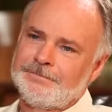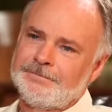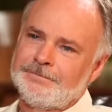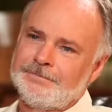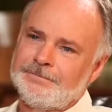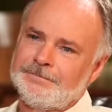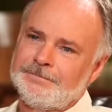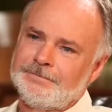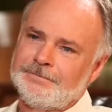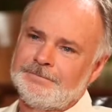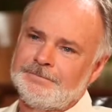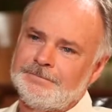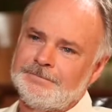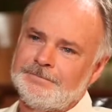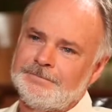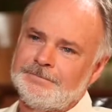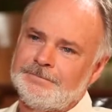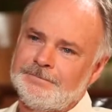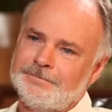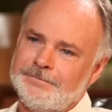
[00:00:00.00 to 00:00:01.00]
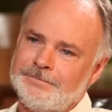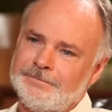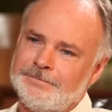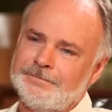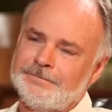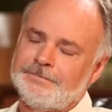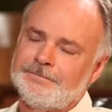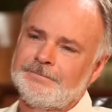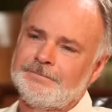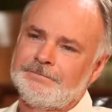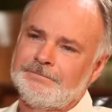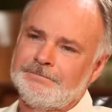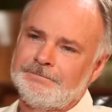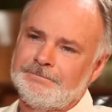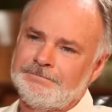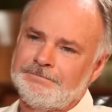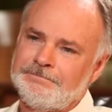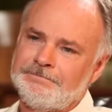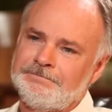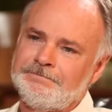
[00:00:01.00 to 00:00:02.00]
tu passes à l'heure de la bonne nouvelle pour donner
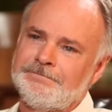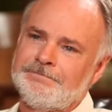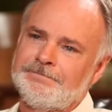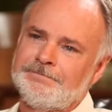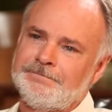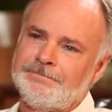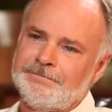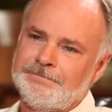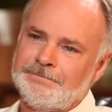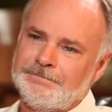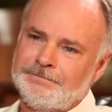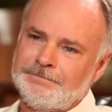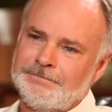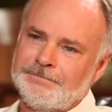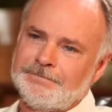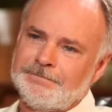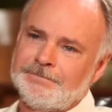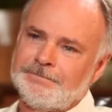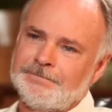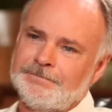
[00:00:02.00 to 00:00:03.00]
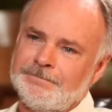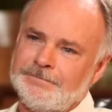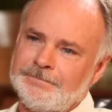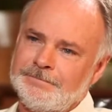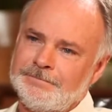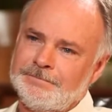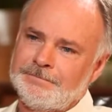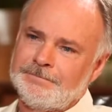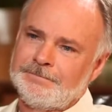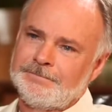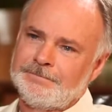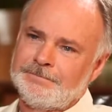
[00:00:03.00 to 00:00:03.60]
ton témoignage? C'est quoi ton histoire?